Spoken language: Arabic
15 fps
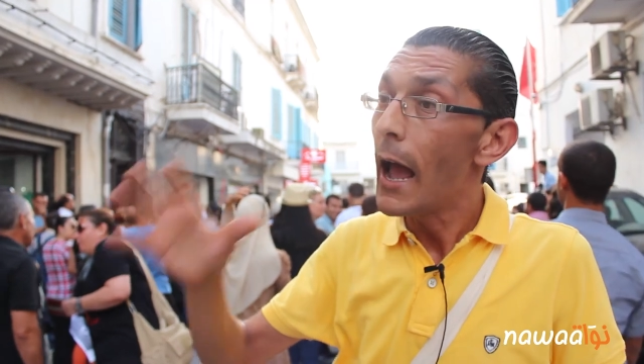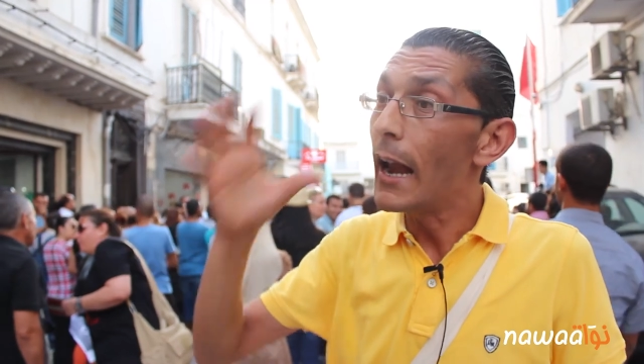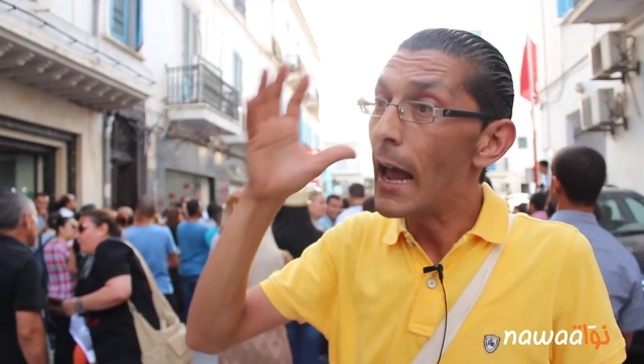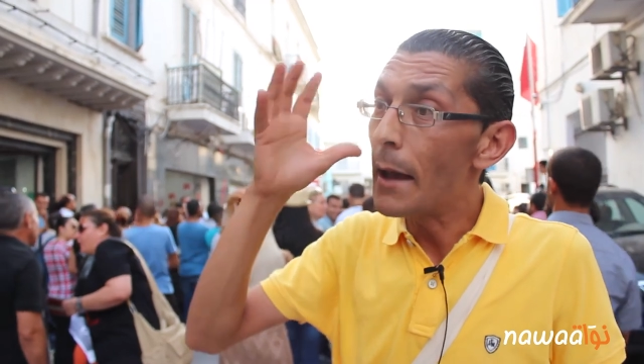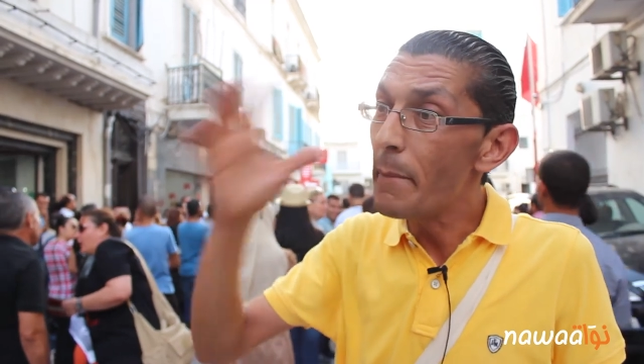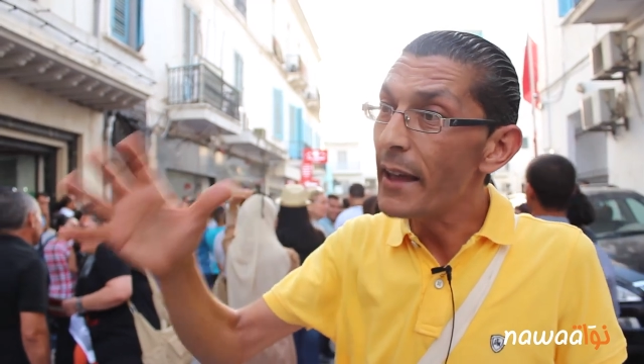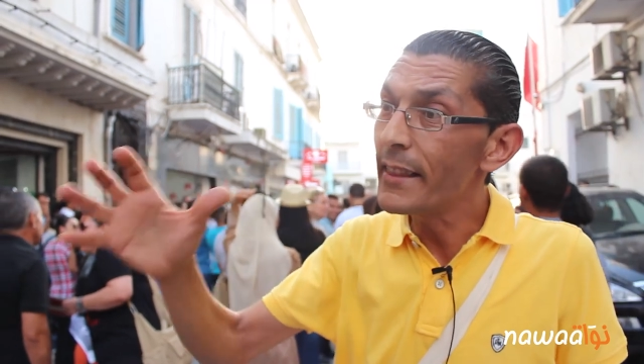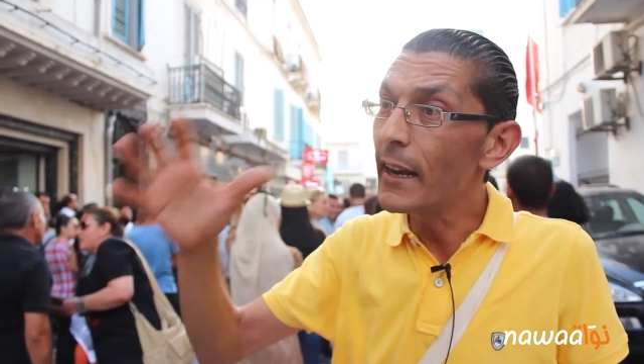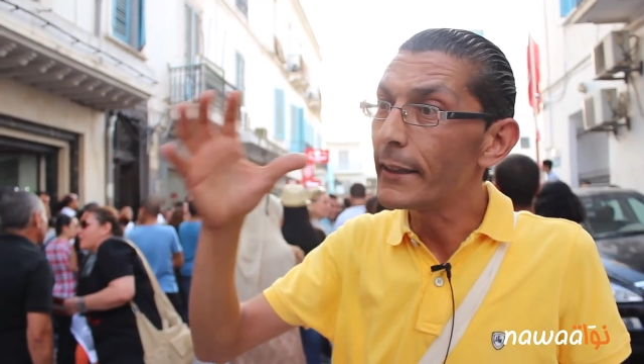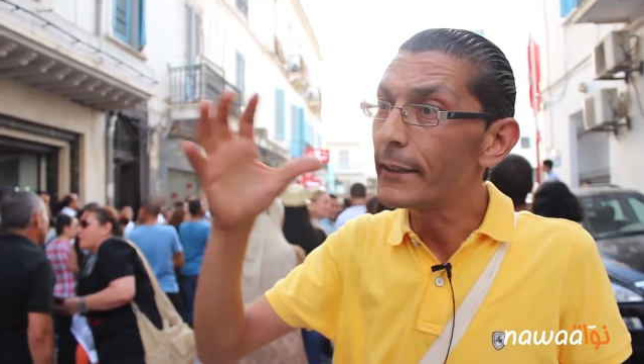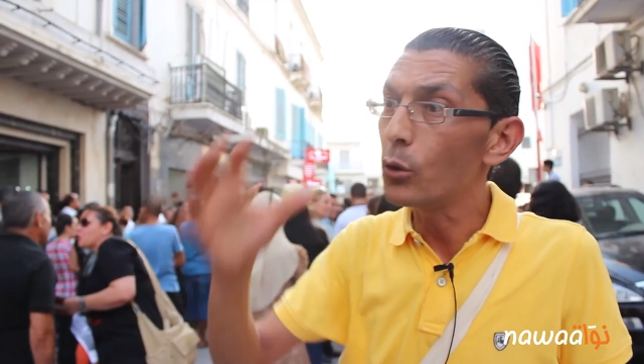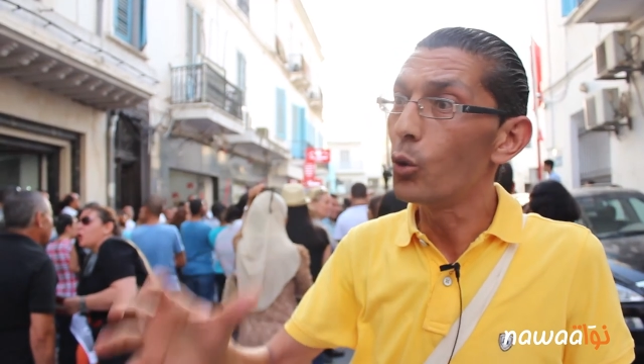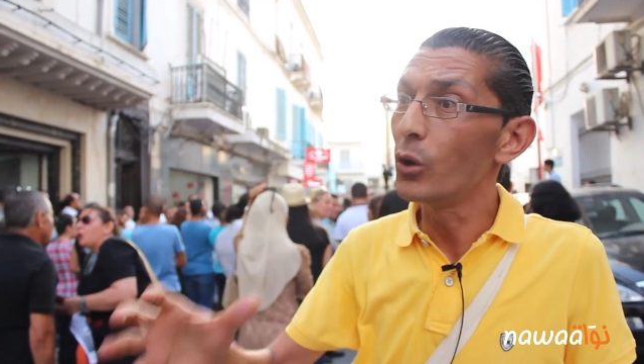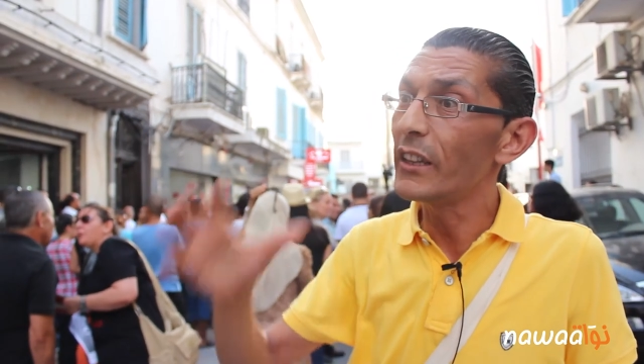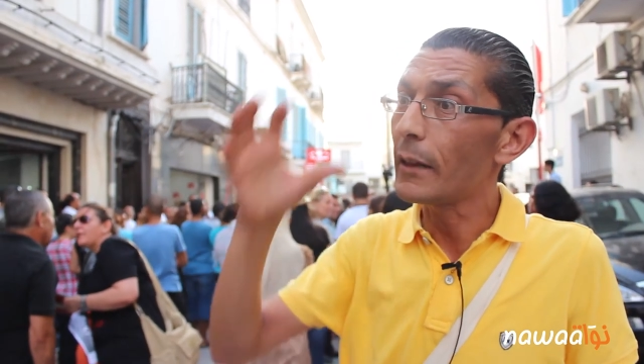الامانه
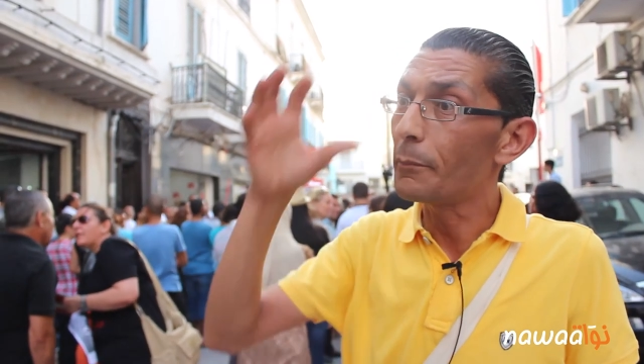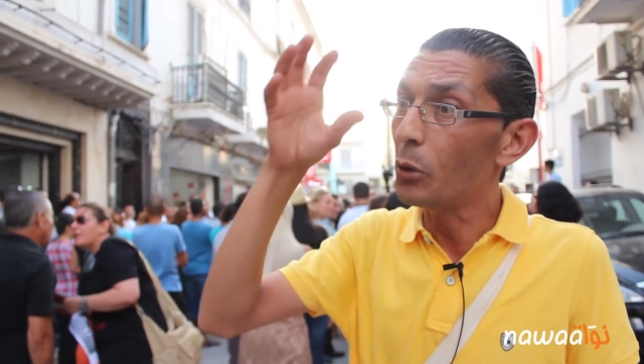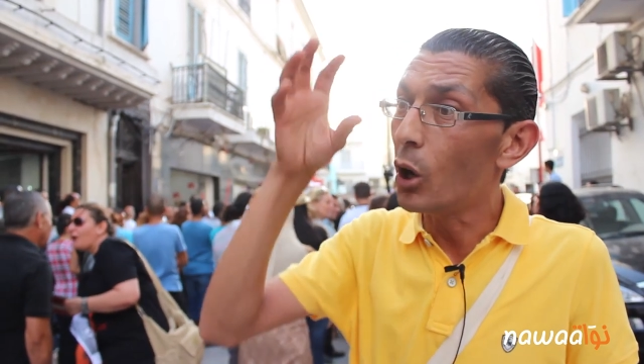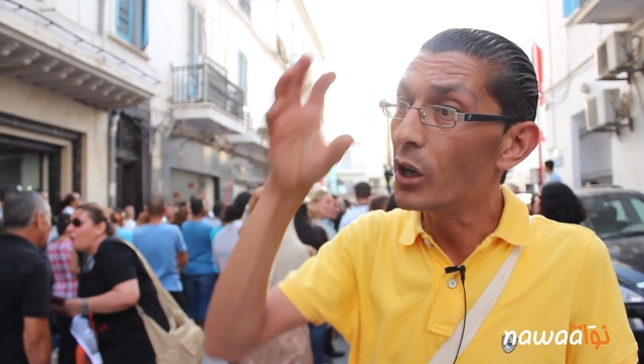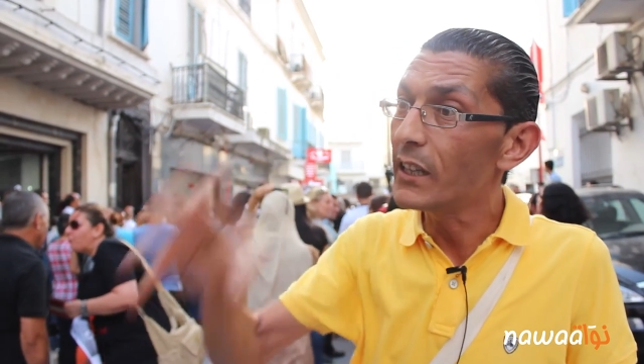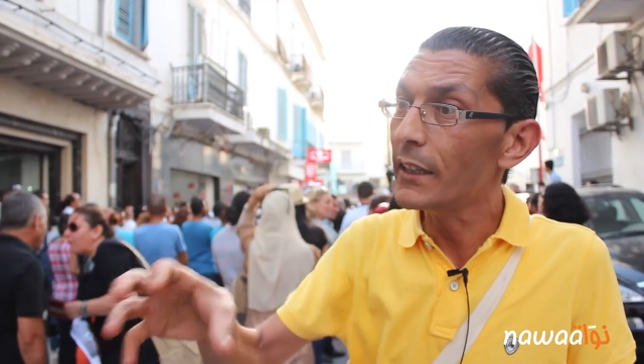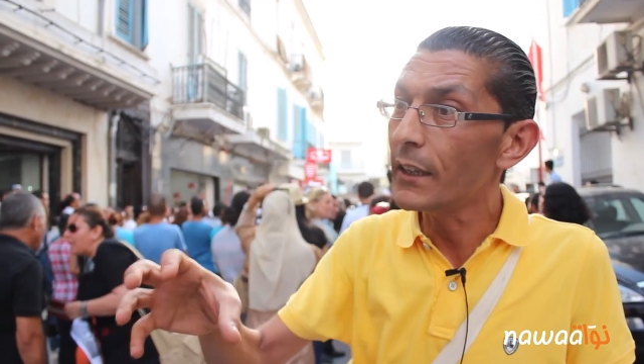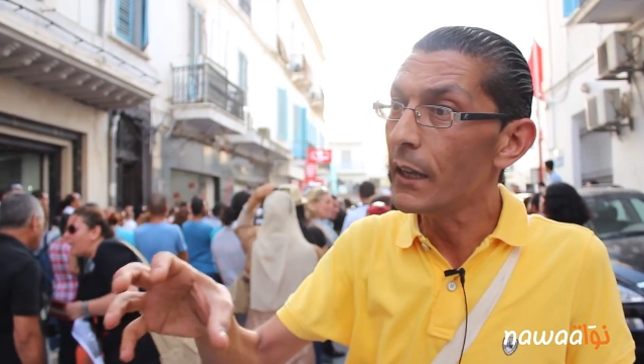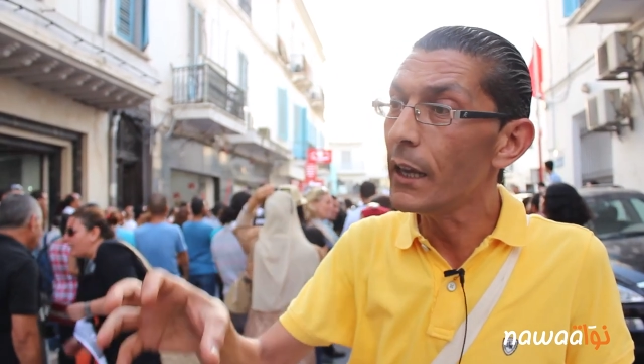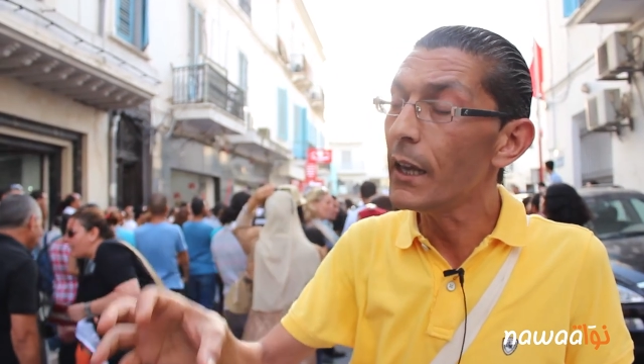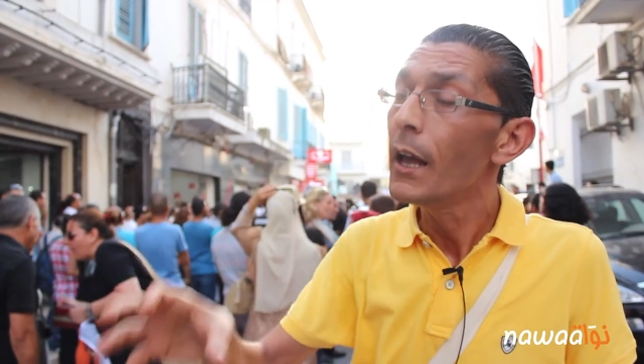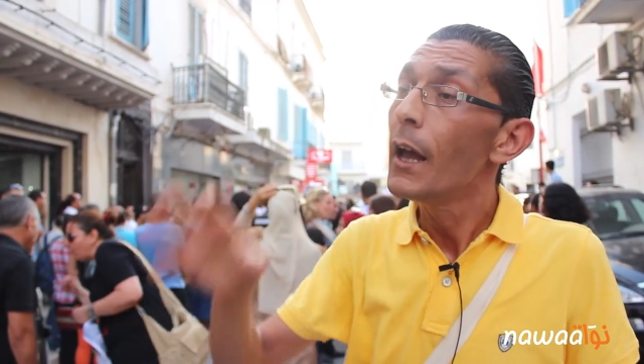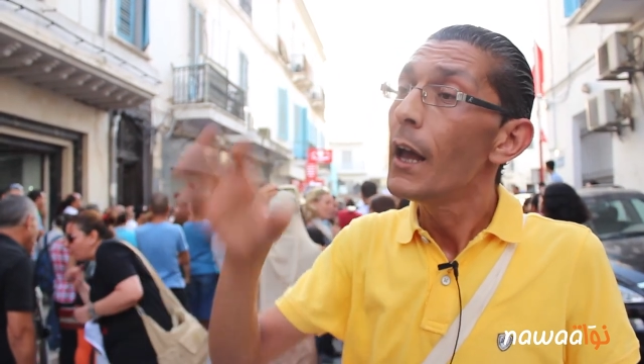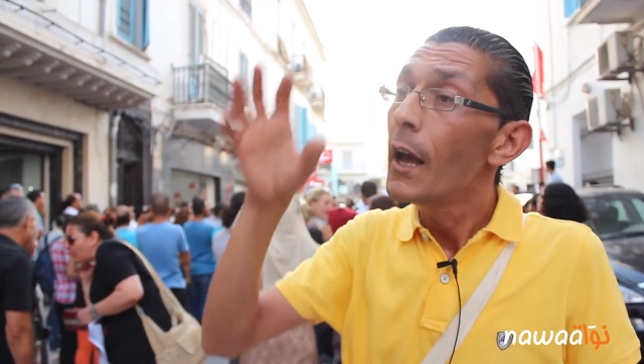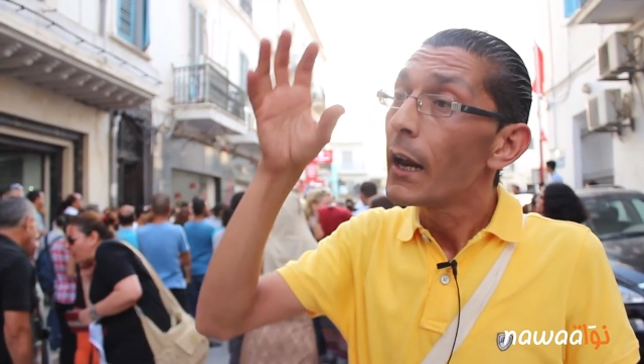التي انيطت بعهدته
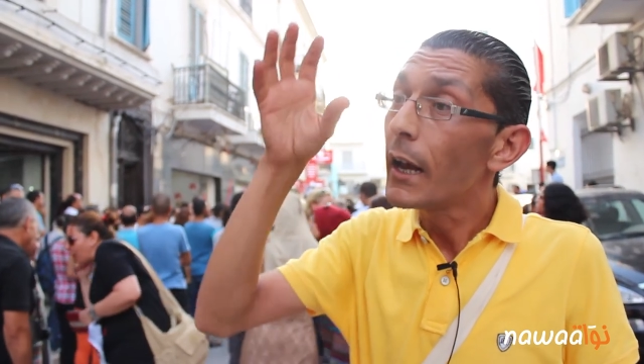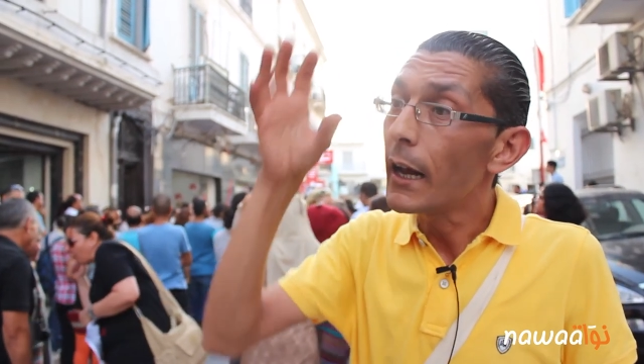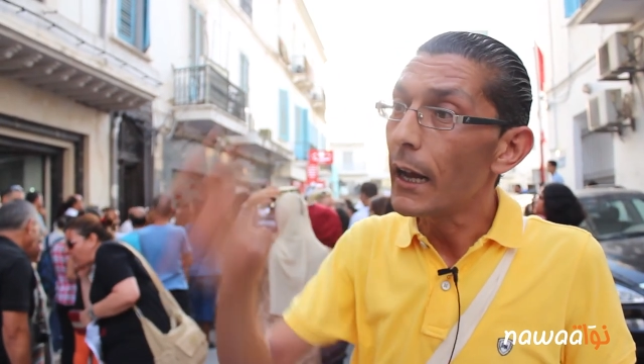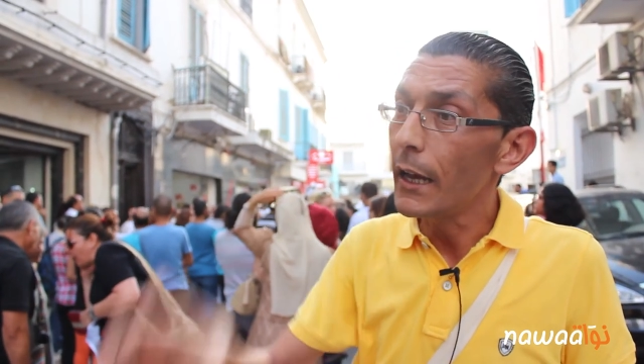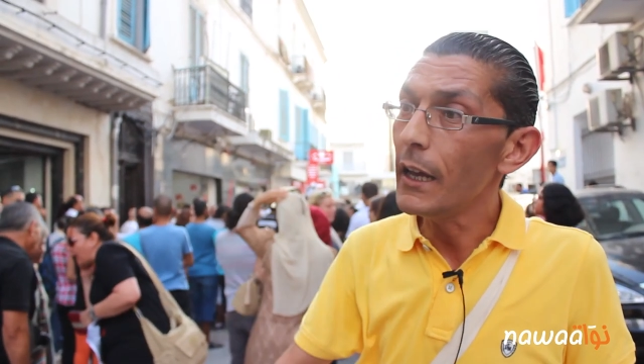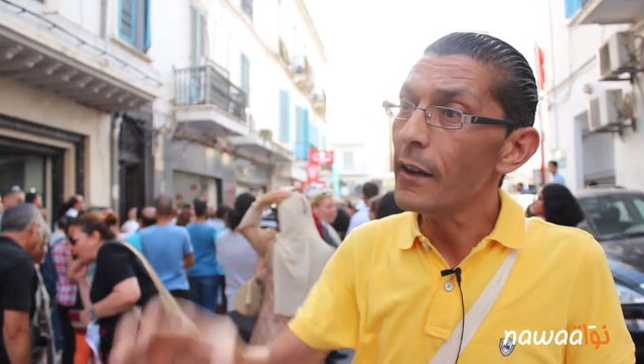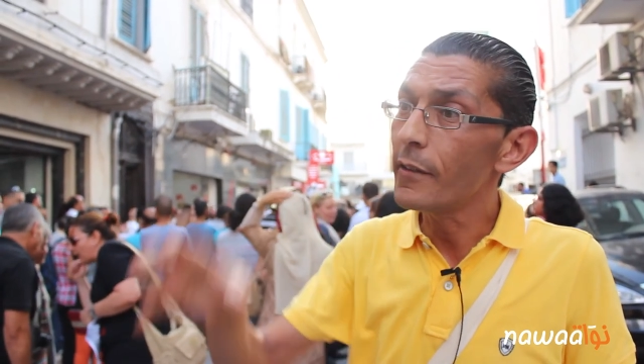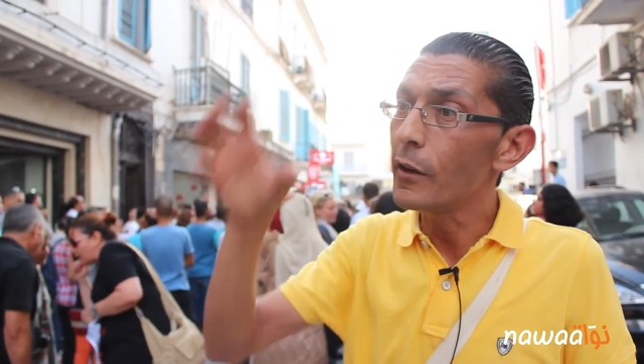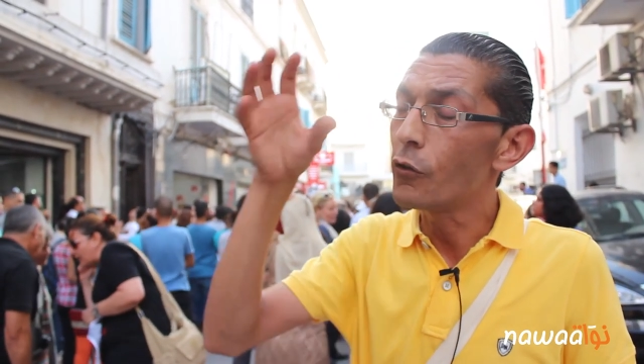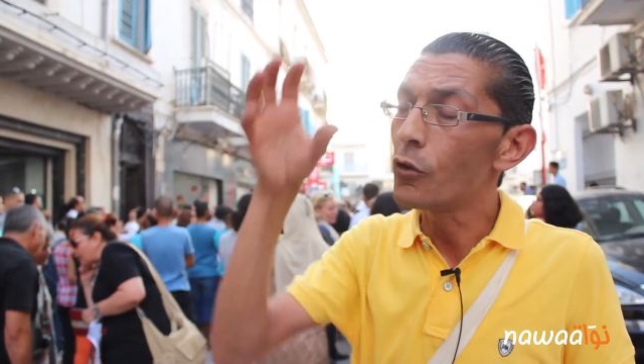كرئيس